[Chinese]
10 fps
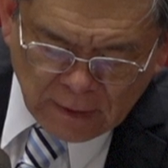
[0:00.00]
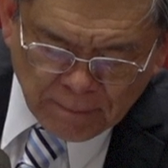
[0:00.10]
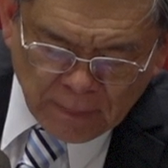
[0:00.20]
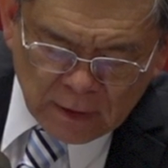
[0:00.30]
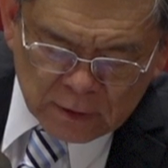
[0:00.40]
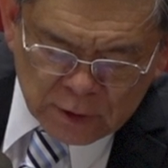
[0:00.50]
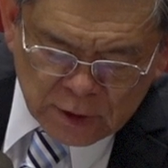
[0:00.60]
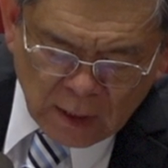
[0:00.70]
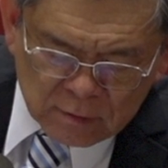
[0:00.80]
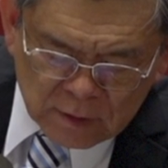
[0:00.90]
啊，
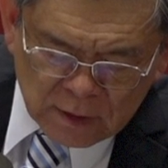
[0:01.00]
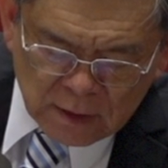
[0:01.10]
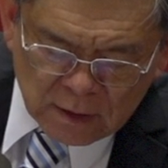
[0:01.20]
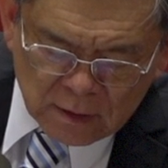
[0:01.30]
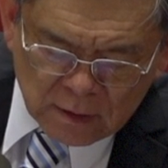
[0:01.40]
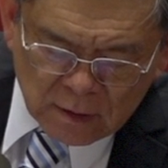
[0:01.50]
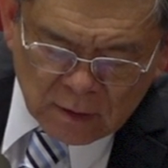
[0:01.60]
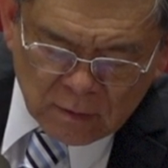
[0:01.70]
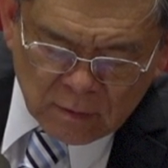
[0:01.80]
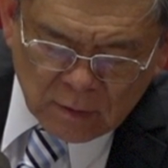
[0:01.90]
上帝
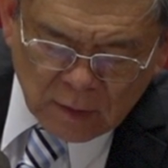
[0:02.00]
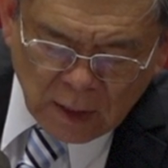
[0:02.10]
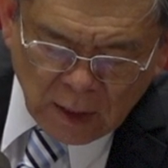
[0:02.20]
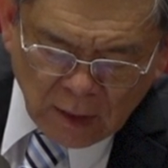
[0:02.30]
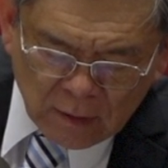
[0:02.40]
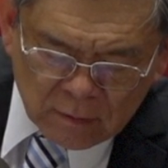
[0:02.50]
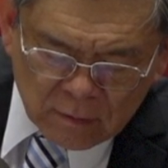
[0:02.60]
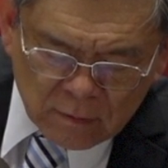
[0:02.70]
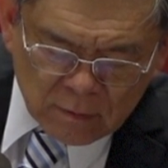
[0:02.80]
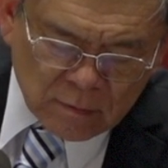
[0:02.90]
啊
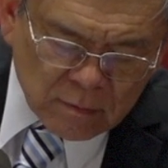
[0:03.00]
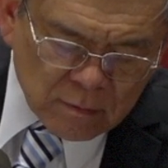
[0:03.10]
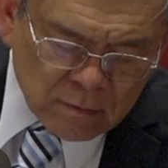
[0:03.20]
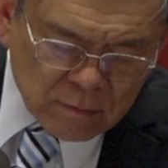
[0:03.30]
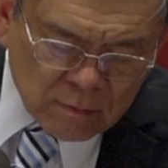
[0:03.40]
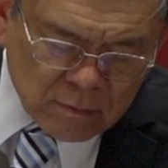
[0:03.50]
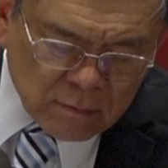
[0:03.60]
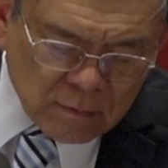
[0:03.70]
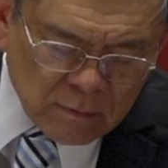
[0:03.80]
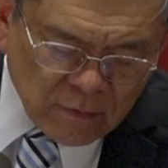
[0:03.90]

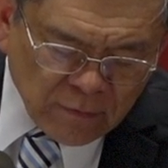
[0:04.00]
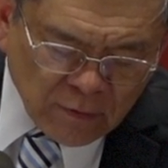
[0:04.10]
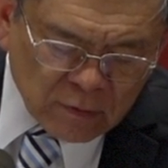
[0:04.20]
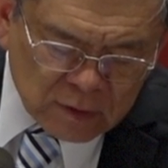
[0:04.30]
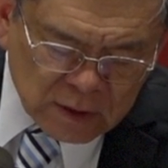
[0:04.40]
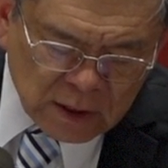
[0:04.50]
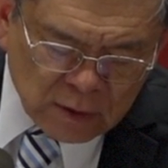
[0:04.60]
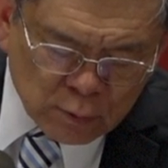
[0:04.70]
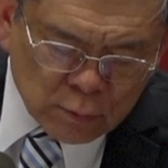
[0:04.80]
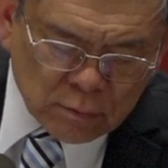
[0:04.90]
奉
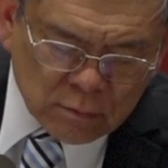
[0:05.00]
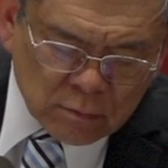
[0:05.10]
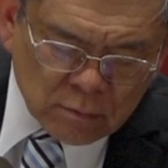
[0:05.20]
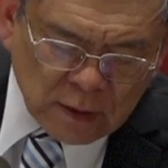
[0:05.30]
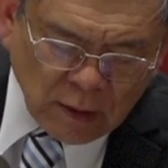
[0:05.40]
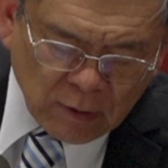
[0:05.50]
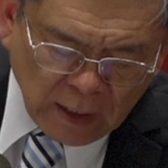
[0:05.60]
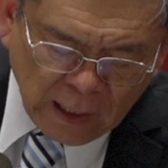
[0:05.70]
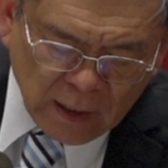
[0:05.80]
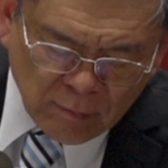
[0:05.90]
基督要
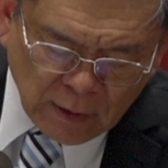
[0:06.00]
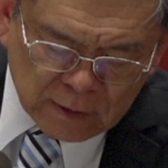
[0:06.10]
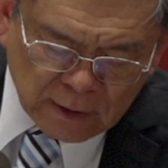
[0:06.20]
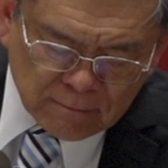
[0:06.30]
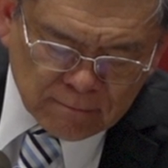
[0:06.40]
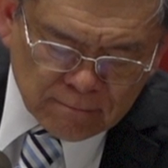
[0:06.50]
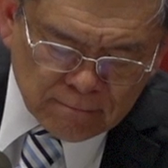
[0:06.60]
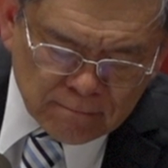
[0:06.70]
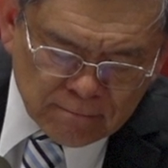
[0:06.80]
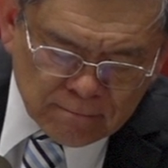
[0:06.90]
给你们的。
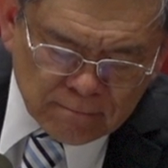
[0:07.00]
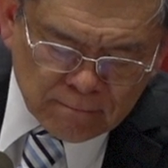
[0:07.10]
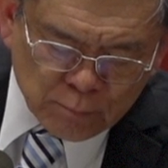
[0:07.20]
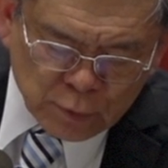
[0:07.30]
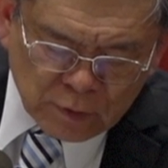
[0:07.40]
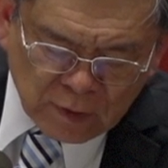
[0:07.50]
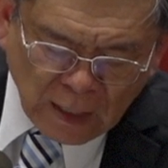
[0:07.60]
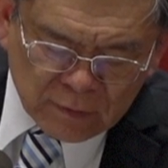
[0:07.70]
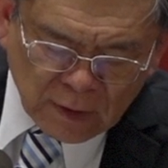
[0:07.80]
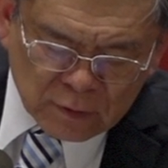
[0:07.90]
不
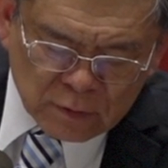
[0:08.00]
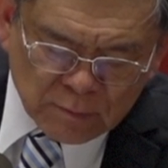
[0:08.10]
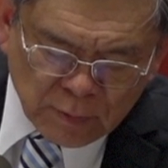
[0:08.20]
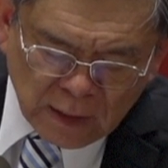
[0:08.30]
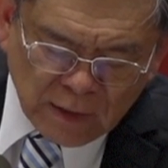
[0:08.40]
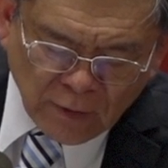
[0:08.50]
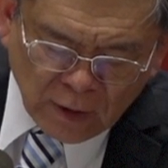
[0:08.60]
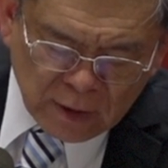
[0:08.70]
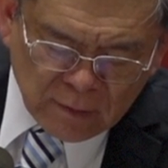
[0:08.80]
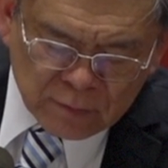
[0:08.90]
单单是 you believe
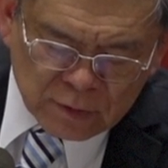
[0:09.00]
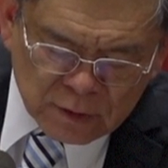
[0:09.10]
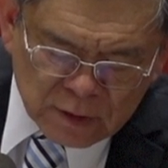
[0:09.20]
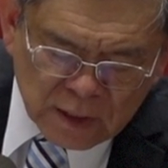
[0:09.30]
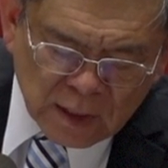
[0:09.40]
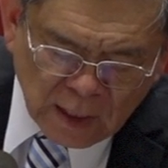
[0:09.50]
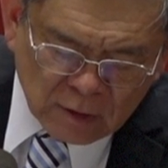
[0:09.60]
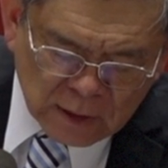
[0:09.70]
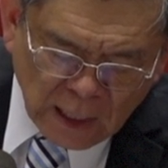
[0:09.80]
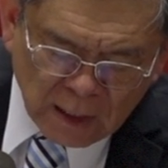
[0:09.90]
on him，是信
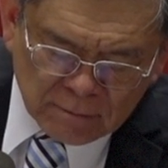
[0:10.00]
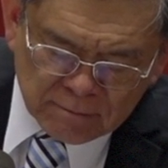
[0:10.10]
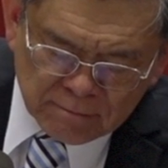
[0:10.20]
靠他，